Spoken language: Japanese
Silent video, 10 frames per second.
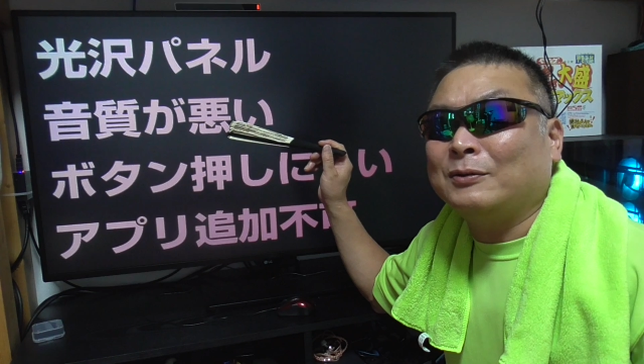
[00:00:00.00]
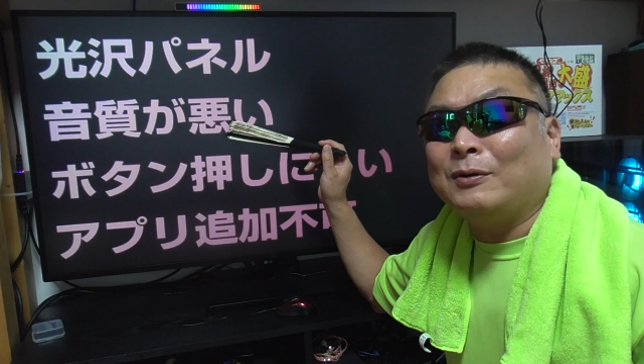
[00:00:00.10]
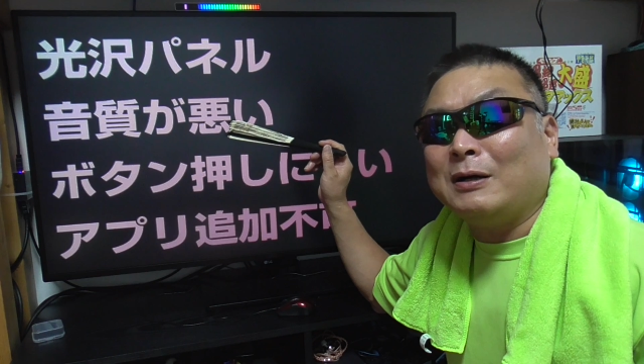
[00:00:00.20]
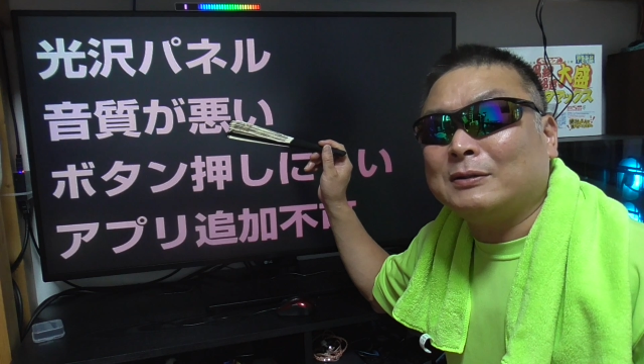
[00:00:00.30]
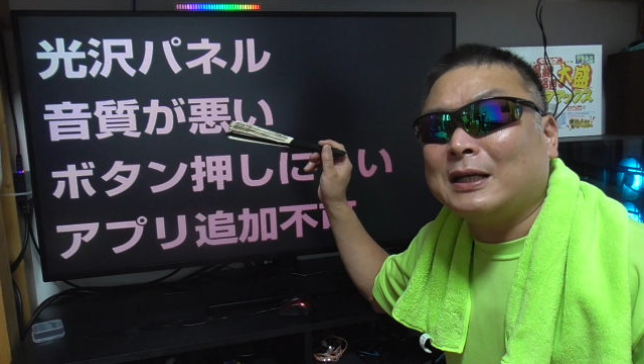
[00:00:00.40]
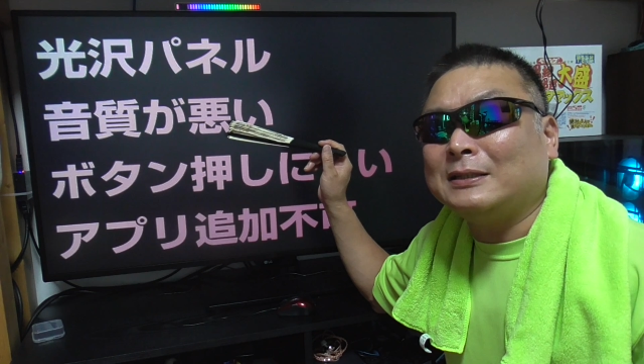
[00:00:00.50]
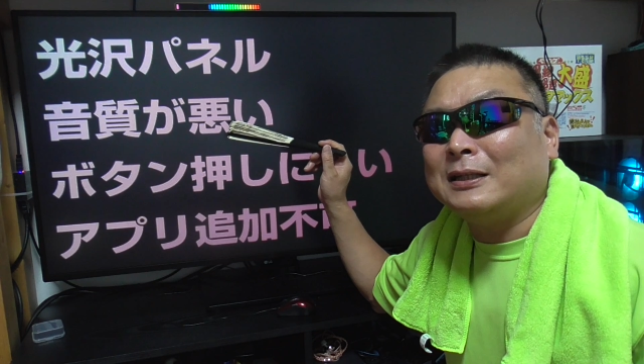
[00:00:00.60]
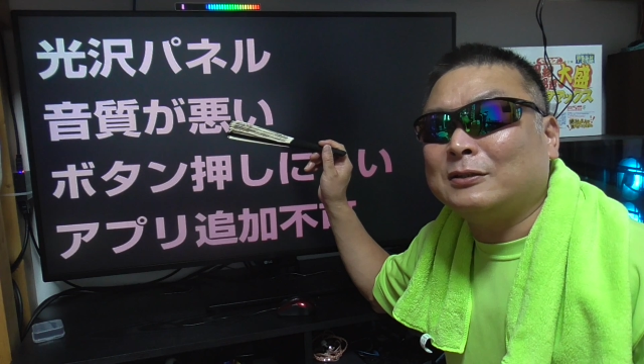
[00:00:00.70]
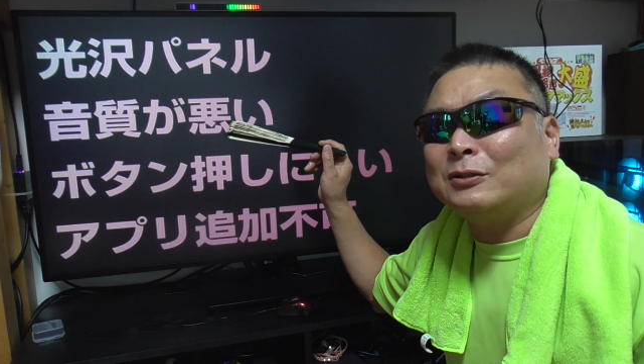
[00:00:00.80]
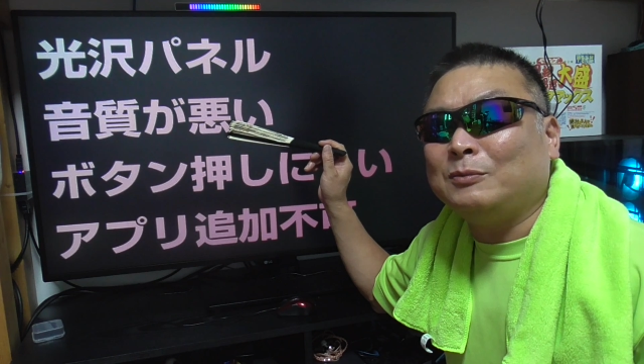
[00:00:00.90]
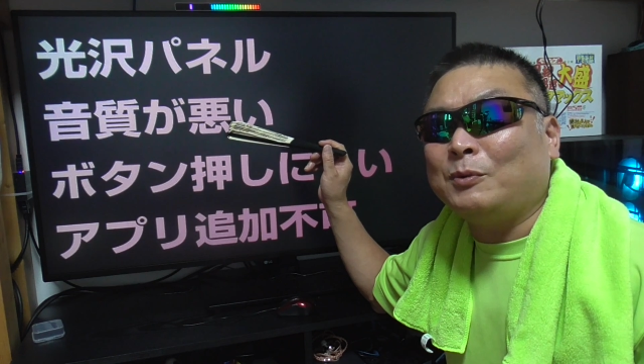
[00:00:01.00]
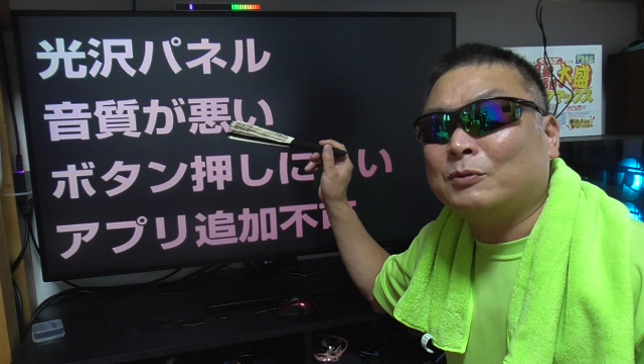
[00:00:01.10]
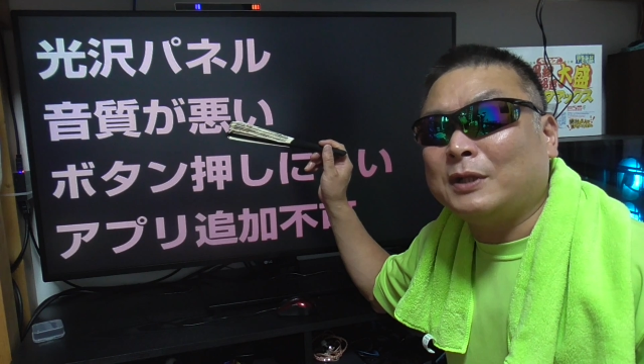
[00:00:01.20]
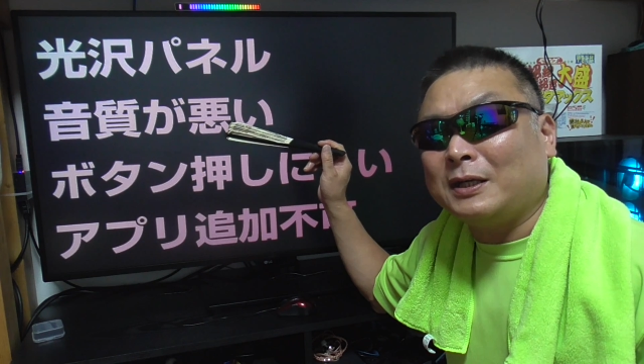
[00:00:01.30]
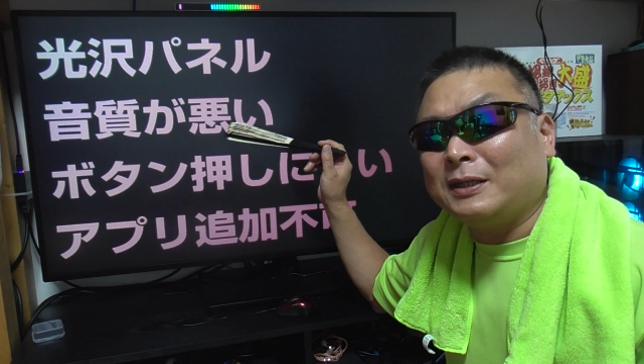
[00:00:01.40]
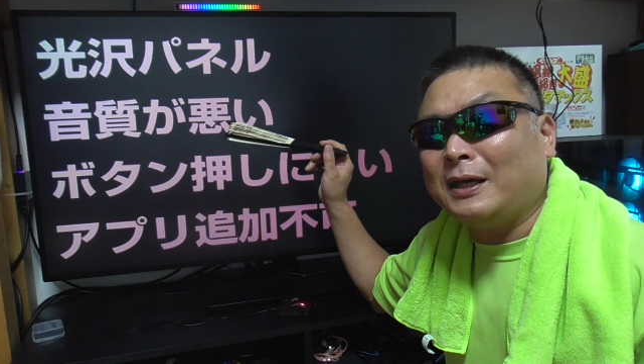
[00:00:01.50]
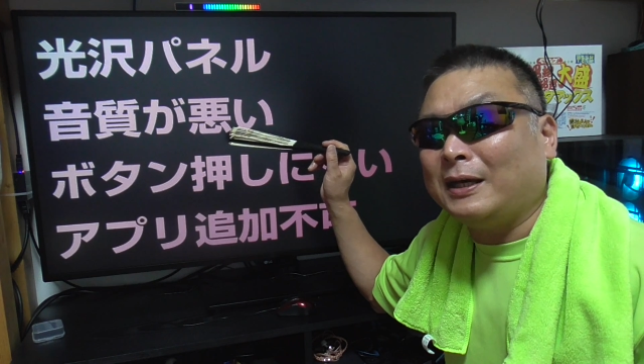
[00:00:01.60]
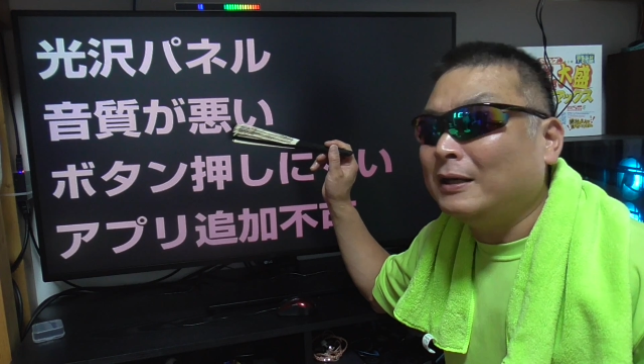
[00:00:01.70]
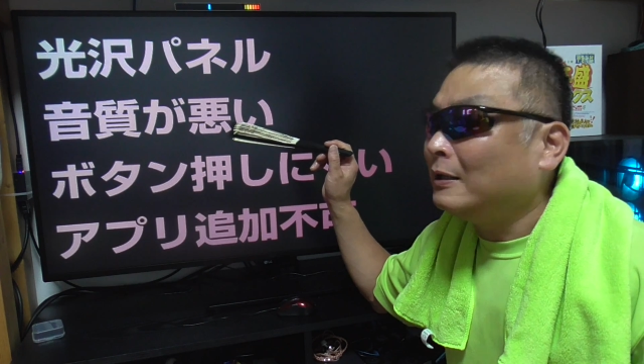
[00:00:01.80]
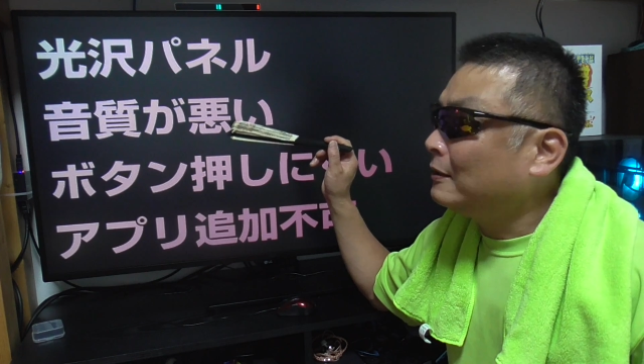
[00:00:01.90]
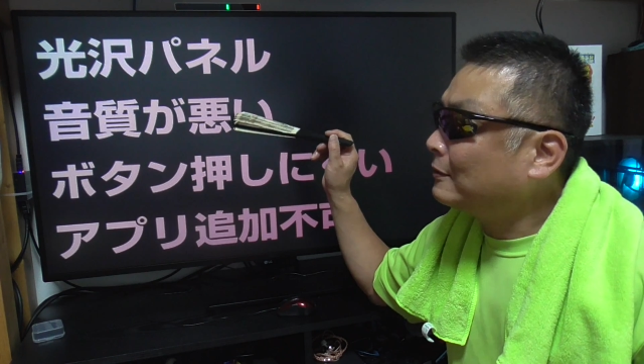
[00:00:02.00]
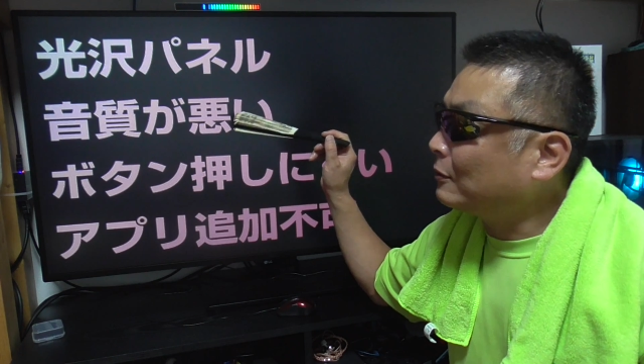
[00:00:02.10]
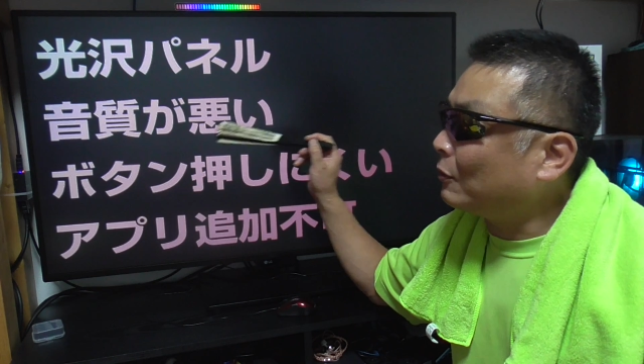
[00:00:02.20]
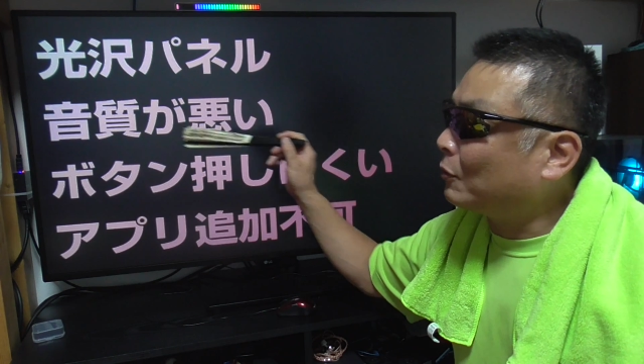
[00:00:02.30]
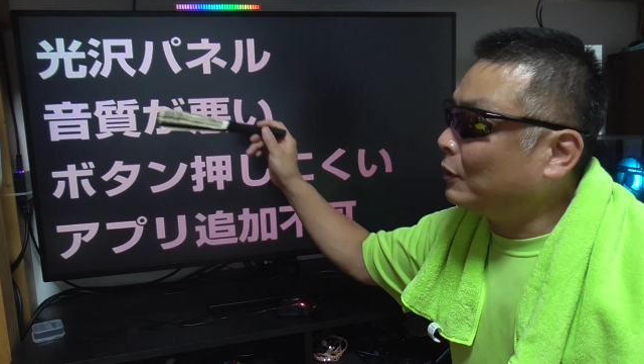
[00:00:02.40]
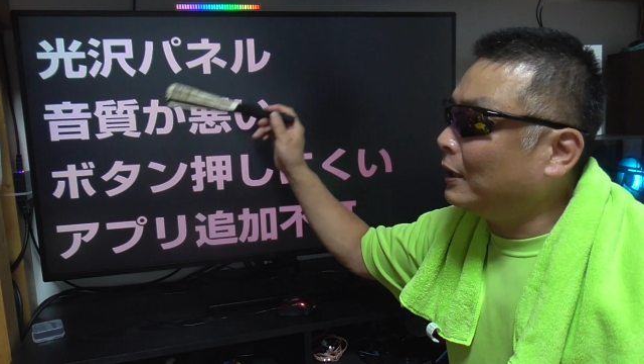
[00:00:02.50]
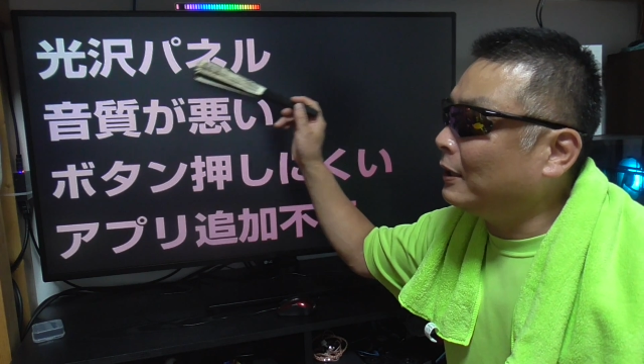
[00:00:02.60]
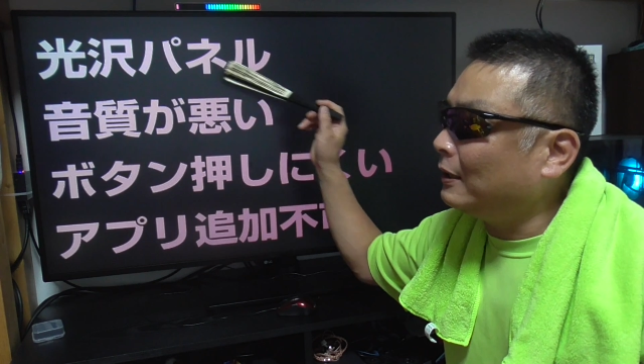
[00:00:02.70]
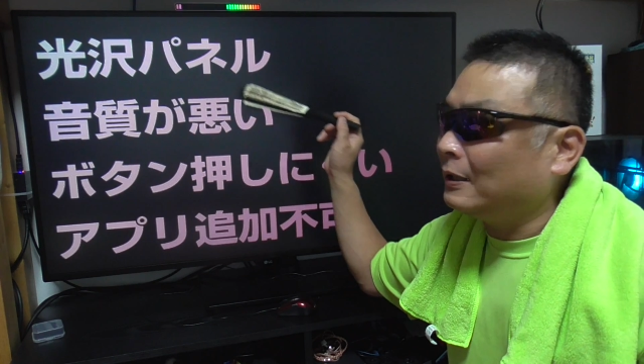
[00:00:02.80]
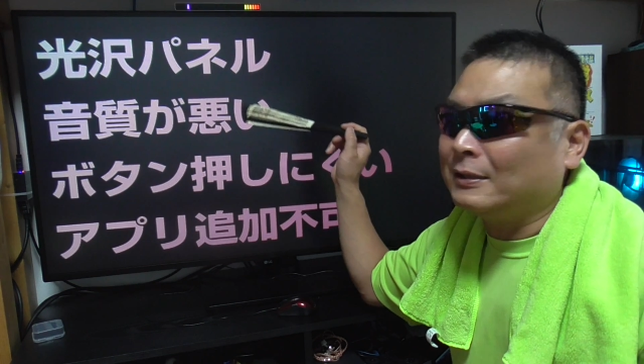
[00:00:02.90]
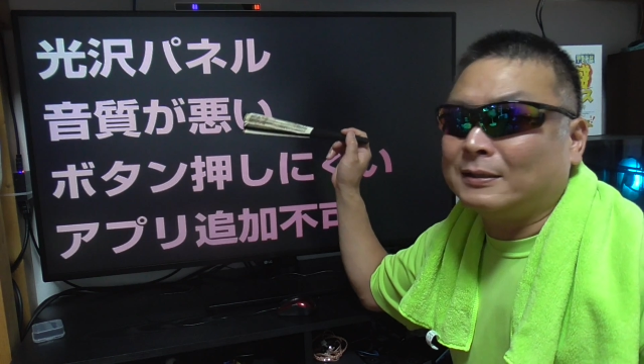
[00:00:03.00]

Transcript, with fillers: 動画を再生する目的でちょっとこれ